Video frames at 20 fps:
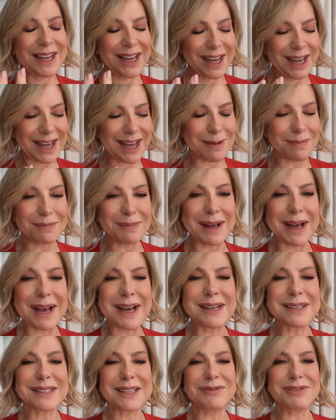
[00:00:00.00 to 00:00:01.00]
é a
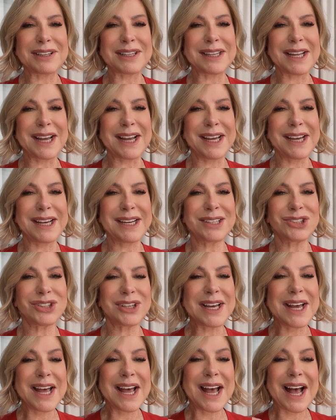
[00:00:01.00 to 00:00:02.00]
mais
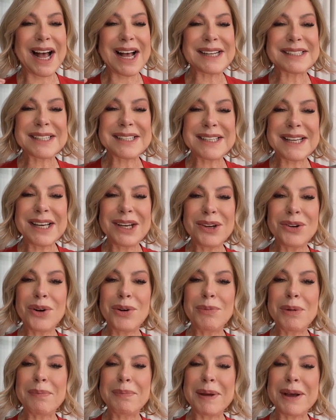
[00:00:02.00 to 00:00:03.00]
evidente, assim como a